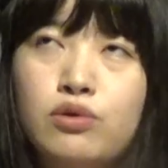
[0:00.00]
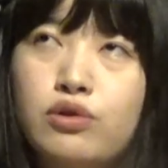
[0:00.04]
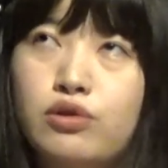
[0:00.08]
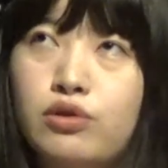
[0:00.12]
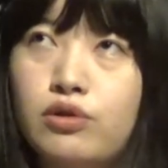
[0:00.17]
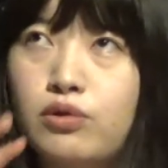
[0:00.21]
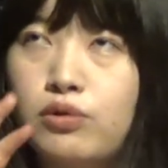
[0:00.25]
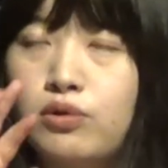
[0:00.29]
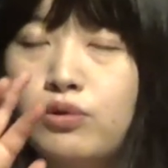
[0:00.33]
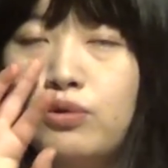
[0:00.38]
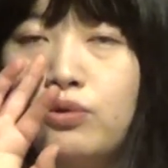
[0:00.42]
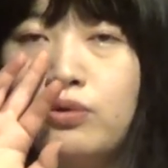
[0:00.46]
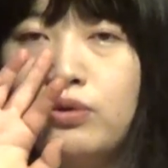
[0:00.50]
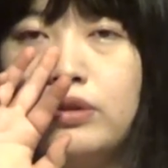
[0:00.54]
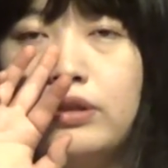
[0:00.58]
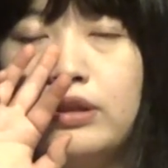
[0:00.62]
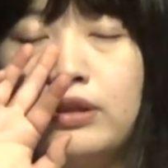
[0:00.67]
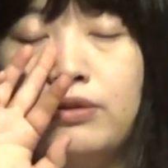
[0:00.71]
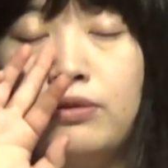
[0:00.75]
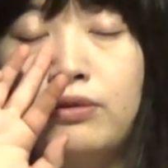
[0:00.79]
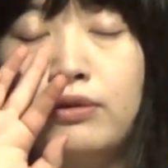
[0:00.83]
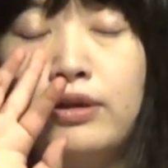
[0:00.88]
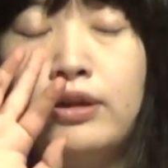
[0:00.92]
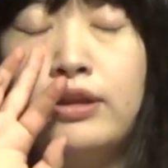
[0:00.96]
ういうことをし
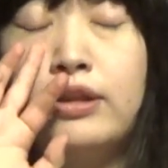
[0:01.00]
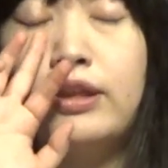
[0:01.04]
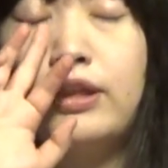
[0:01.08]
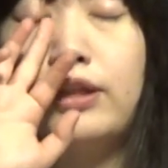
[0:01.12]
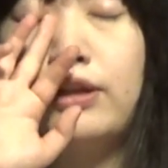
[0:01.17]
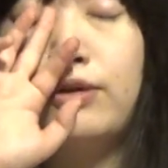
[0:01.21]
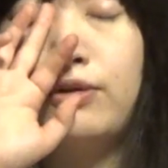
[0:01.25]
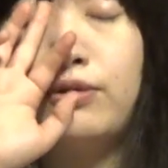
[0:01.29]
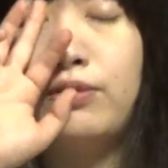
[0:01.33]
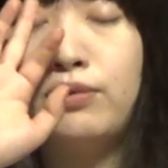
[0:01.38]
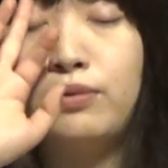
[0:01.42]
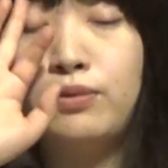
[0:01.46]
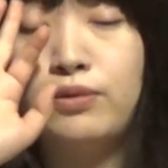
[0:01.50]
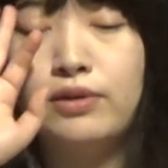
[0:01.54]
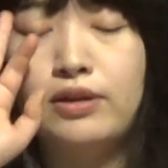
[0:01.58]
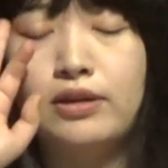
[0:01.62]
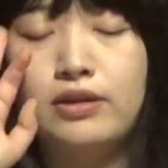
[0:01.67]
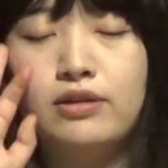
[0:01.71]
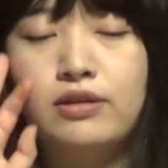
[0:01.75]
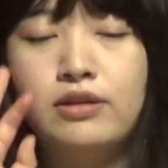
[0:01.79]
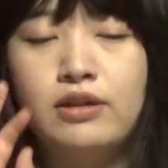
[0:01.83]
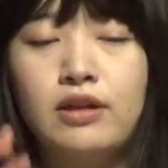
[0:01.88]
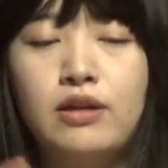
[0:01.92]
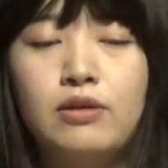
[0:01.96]
てるのかっていうのをで
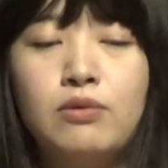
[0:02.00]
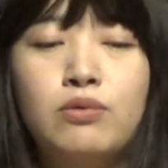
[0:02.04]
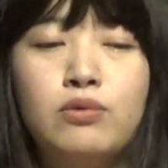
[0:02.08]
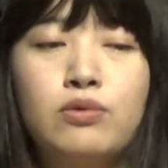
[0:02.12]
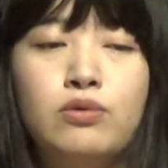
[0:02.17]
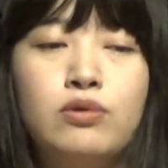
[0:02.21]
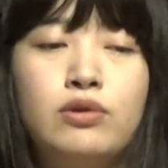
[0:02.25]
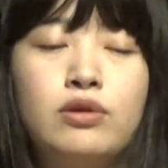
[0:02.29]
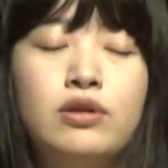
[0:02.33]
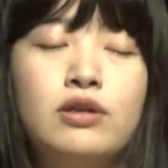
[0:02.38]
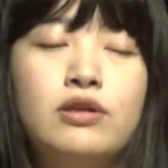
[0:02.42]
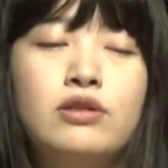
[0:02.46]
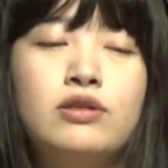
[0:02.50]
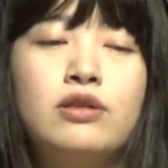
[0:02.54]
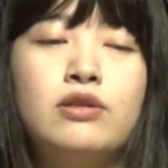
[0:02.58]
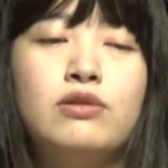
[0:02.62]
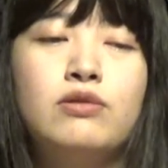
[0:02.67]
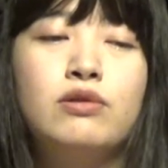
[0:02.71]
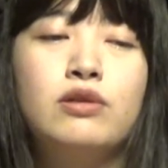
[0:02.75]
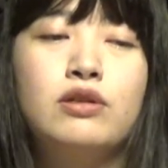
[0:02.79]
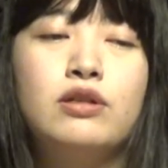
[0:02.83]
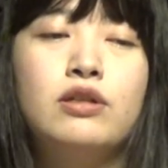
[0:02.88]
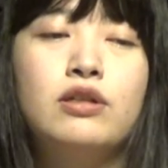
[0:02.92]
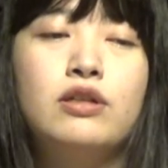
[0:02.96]
すね本当にたくさん
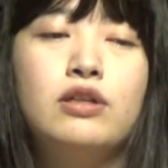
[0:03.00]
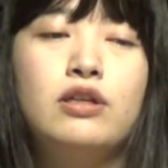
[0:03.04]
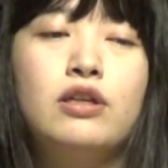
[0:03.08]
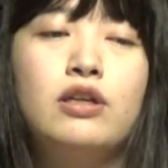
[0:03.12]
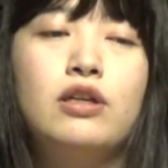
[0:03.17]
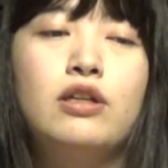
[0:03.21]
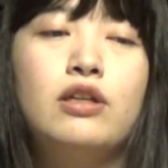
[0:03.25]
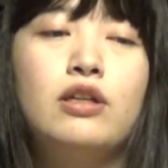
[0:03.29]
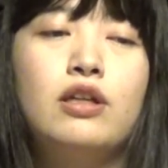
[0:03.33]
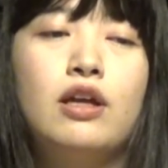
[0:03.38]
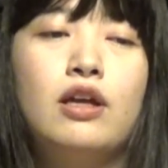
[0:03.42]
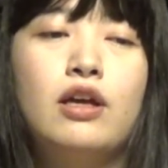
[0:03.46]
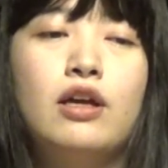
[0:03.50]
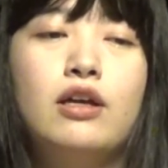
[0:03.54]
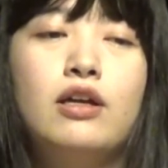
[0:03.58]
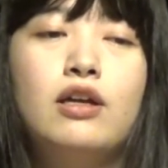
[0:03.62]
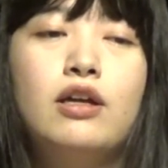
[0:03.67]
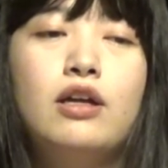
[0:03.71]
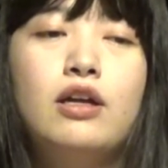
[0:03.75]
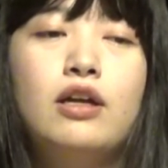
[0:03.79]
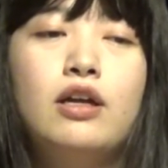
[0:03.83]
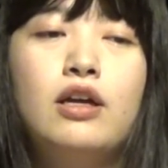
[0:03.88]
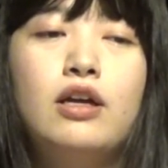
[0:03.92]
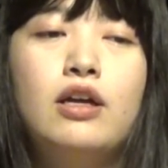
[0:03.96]
の方に聞いて
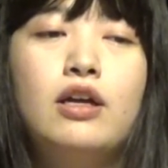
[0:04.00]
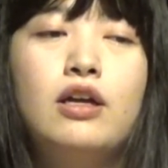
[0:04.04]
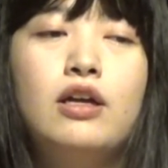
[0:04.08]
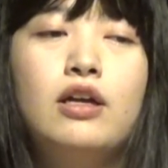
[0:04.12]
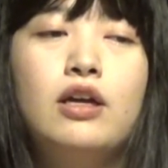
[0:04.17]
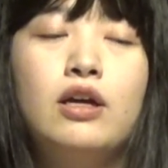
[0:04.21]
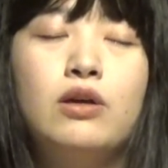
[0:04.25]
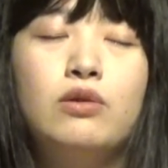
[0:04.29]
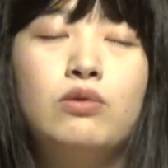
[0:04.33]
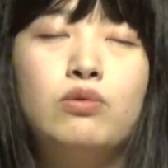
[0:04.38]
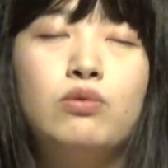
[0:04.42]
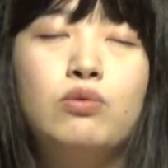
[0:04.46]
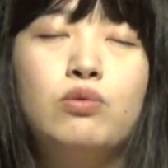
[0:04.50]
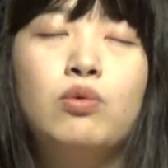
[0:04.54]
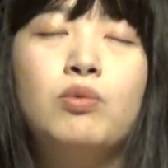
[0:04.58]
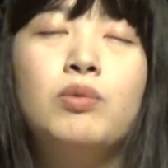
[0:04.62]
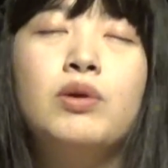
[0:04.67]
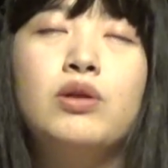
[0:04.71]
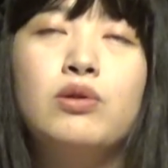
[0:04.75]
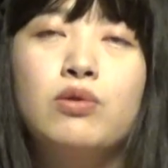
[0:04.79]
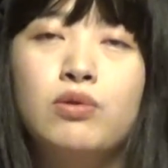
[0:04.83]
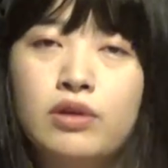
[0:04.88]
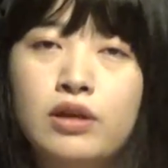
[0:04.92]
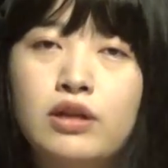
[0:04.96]
あの
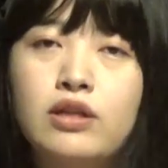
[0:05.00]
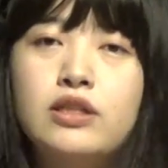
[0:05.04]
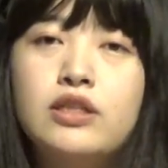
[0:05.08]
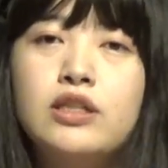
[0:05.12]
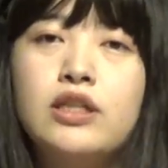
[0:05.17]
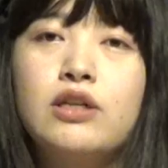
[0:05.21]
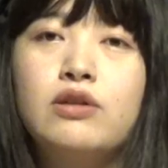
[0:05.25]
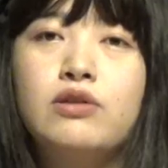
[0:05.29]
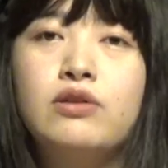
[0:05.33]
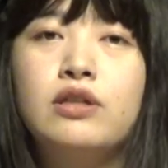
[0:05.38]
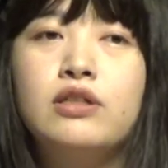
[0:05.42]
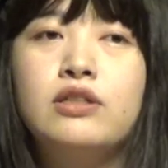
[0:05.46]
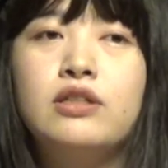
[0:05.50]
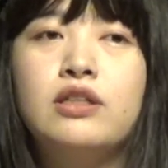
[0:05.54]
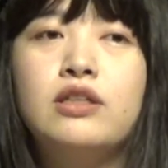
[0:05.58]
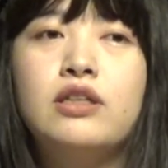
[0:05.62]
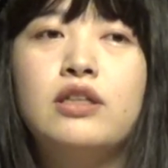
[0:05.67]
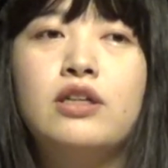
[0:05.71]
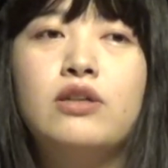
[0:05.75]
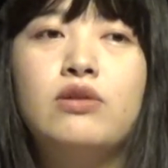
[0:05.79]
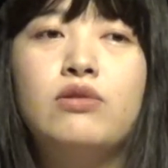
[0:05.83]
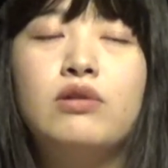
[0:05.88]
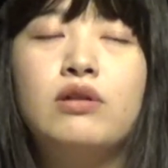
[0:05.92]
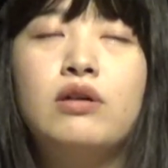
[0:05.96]
コメントをねしてくださっ
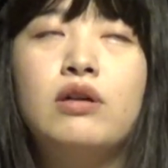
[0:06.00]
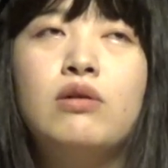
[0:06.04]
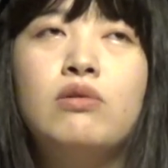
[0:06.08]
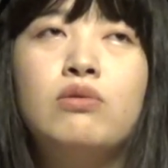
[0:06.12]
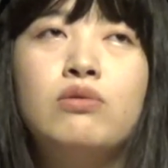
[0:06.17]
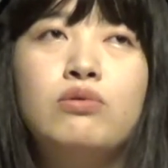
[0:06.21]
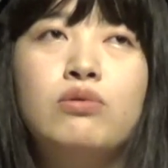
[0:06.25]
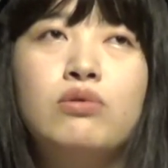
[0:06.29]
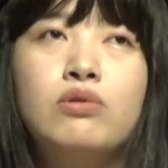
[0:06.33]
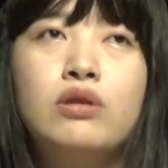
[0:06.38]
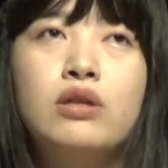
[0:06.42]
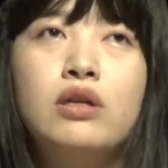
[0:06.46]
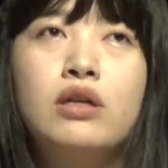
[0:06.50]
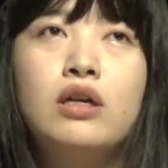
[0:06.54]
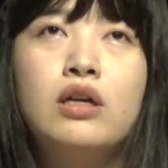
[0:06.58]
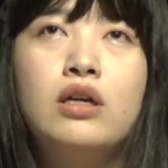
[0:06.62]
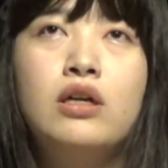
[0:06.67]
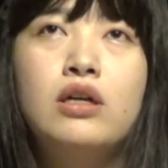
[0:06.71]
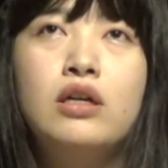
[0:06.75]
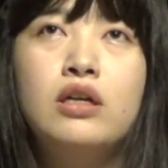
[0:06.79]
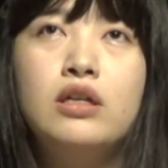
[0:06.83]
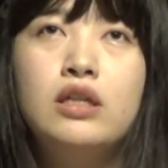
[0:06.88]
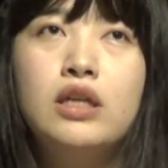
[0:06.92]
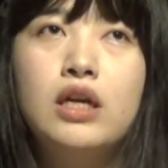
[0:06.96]
たりとか本当に
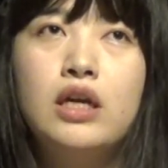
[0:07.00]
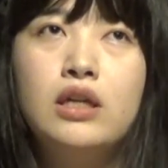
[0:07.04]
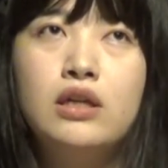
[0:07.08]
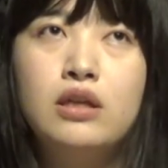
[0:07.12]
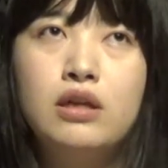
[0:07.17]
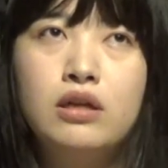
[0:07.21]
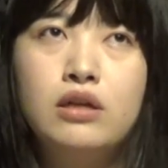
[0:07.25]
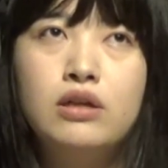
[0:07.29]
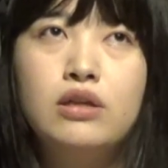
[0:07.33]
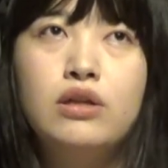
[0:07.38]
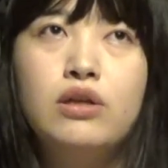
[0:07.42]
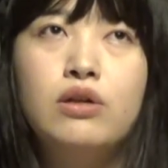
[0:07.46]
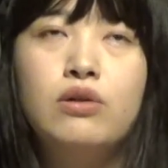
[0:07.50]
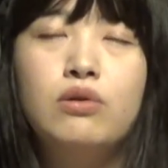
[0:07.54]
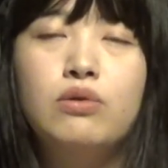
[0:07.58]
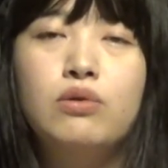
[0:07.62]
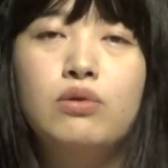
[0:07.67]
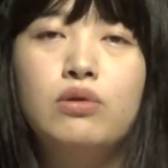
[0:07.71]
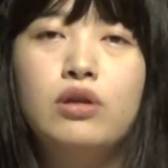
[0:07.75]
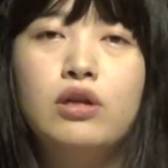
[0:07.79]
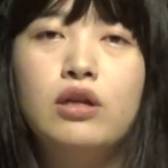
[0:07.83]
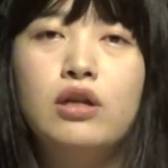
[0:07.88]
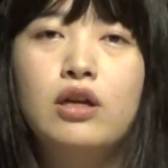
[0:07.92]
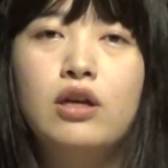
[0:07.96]
ありがたいなっていう
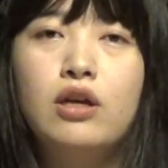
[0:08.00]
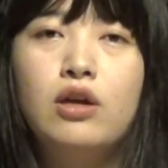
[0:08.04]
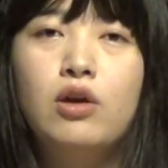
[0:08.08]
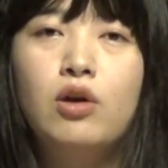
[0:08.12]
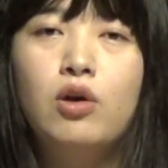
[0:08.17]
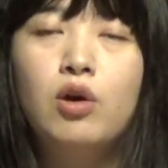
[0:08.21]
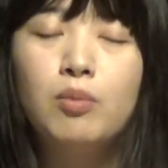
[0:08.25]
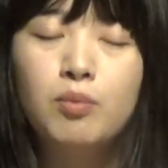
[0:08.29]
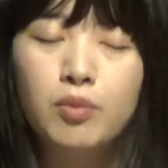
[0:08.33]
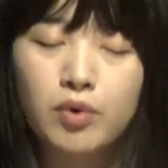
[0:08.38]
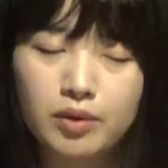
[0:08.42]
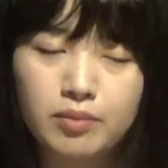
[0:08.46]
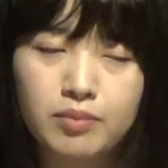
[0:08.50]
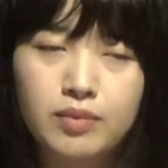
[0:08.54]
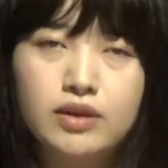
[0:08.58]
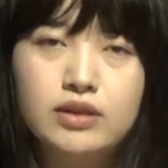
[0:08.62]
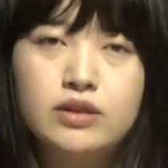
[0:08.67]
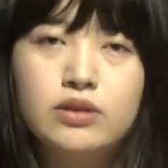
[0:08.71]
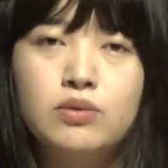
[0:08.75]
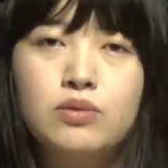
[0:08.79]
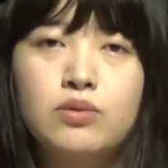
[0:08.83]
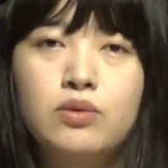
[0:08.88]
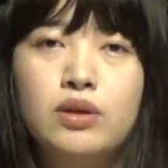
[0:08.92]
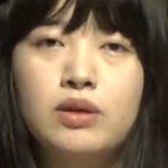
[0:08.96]
ふうに思いま
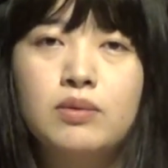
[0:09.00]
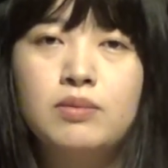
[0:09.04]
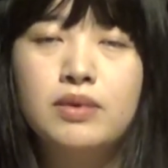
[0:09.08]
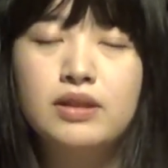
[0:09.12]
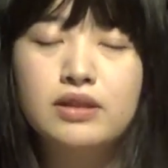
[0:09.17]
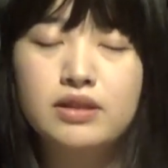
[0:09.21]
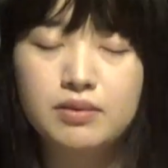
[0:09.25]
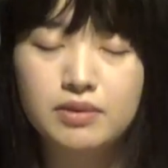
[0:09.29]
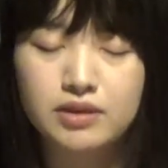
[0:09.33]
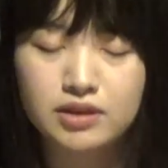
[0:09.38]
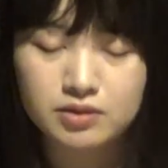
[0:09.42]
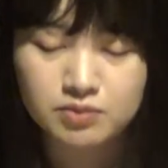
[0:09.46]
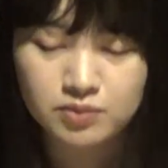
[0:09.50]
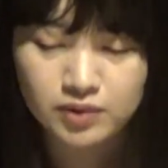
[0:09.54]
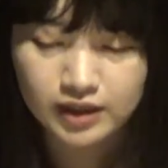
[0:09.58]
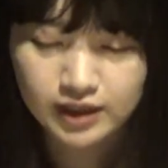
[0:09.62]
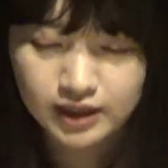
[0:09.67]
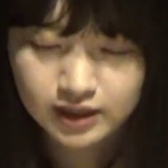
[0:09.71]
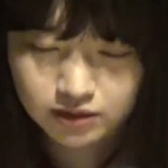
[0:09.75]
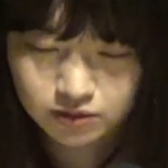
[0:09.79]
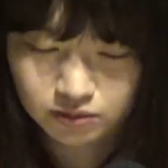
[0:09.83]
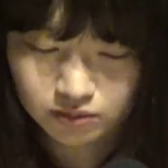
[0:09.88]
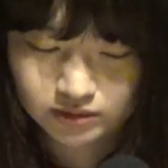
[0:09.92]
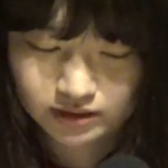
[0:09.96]
す本当に皆さんいつもあ
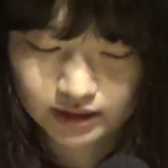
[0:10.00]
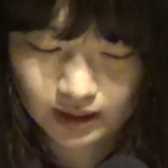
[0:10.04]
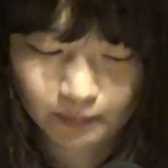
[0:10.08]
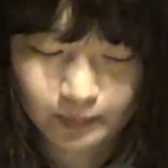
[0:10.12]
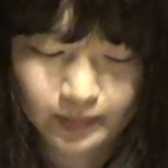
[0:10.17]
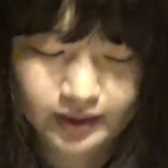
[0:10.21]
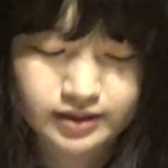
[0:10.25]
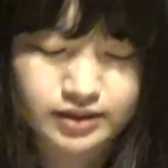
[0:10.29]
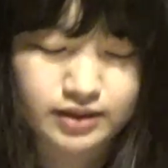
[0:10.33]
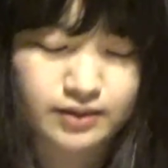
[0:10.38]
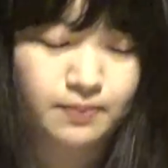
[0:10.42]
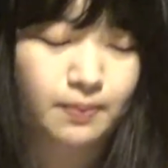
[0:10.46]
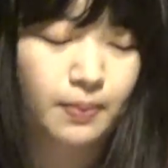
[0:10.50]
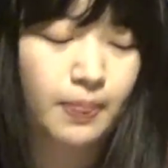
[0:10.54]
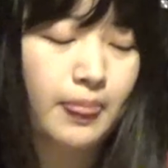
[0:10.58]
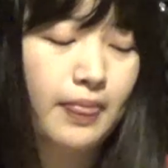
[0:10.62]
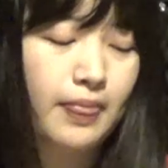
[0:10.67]
りがとうございます。